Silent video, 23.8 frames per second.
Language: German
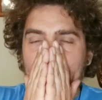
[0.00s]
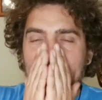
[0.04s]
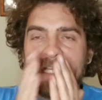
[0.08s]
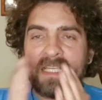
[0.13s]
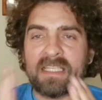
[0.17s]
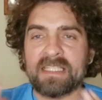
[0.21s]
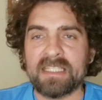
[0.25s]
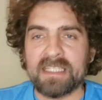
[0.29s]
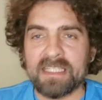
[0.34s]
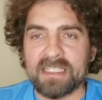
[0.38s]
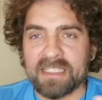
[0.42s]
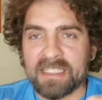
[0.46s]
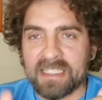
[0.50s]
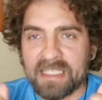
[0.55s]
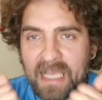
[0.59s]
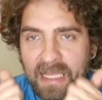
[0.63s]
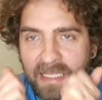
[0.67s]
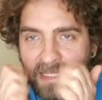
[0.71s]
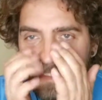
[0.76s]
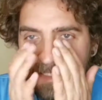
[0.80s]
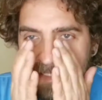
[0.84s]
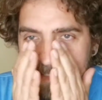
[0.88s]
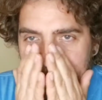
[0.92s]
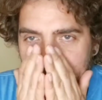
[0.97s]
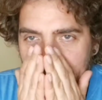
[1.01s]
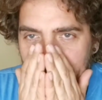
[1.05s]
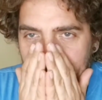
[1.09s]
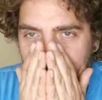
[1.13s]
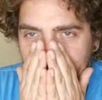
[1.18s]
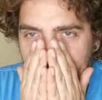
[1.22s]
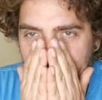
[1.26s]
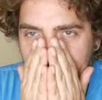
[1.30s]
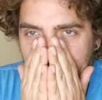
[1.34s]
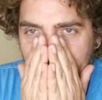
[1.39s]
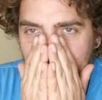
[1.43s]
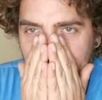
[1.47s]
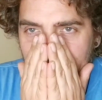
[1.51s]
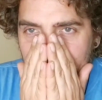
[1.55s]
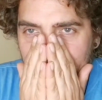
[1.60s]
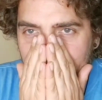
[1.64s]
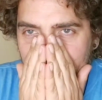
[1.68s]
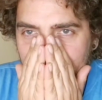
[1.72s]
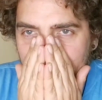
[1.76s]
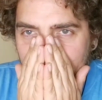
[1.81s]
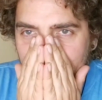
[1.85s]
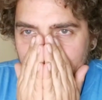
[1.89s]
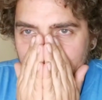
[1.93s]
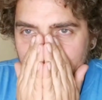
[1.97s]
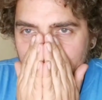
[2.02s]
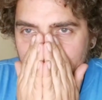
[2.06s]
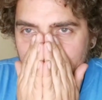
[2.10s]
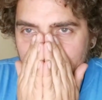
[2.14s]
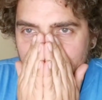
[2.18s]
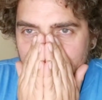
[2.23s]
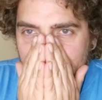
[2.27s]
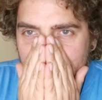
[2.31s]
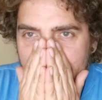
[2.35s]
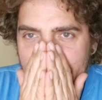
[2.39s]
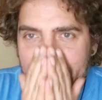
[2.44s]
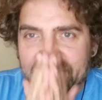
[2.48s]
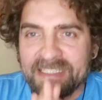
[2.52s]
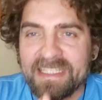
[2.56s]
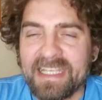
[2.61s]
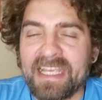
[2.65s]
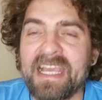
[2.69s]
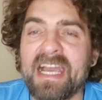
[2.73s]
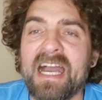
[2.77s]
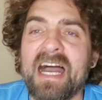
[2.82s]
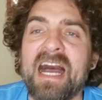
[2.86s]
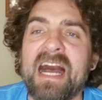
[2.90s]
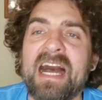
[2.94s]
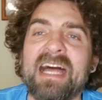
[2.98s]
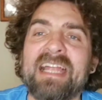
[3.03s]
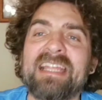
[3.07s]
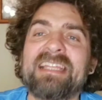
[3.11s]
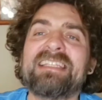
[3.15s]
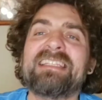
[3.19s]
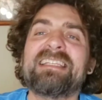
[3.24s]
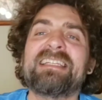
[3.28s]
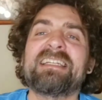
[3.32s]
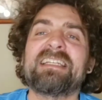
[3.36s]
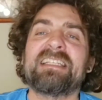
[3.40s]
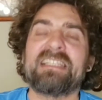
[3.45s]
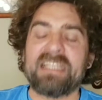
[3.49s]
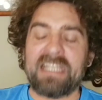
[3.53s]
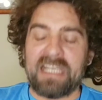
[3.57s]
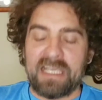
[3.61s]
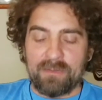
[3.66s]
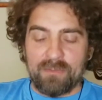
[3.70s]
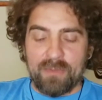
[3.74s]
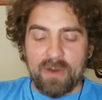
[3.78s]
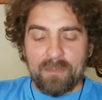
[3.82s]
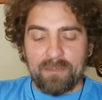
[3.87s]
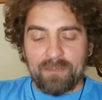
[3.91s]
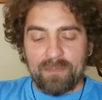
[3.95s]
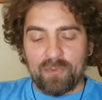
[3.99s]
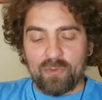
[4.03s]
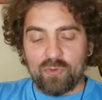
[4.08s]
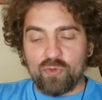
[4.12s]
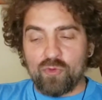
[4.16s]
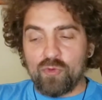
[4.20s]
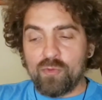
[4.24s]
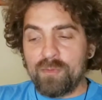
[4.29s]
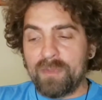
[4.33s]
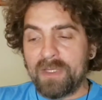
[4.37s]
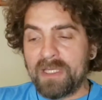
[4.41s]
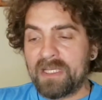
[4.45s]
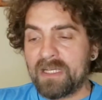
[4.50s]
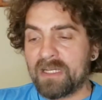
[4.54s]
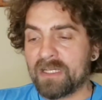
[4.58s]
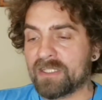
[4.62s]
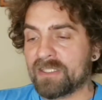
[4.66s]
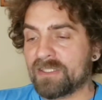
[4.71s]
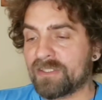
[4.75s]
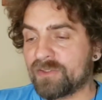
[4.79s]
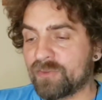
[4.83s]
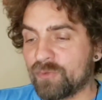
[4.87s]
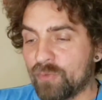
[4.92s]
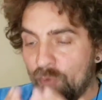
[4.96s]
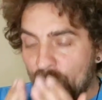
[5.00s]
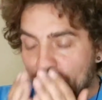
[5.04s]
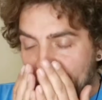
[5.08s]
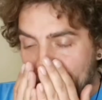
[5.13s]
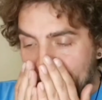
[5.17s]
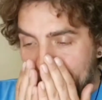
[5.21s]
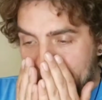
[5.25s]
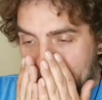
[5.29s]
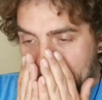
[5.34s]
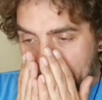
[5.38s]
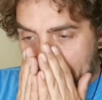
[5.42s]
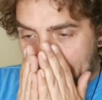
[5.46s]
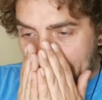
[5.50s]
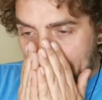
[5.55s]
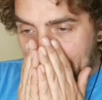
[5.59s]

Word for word: Es ist ein ganz sanfter, sehr angenehmer, blumiger Duft,